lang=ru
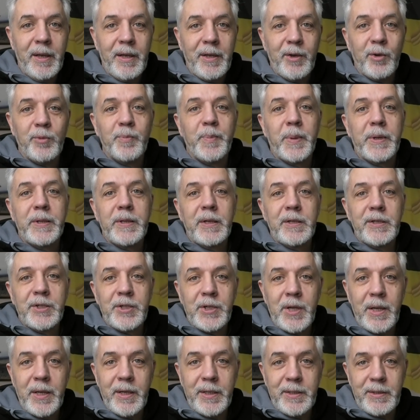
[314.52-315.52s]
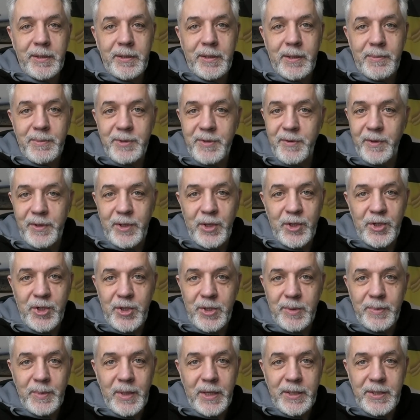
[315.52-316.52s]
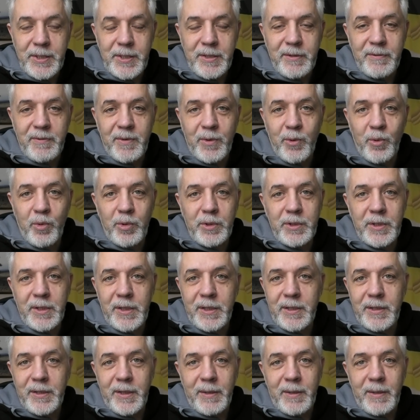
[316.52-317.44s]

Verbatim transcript: и он продолжает, там, с 2017 года,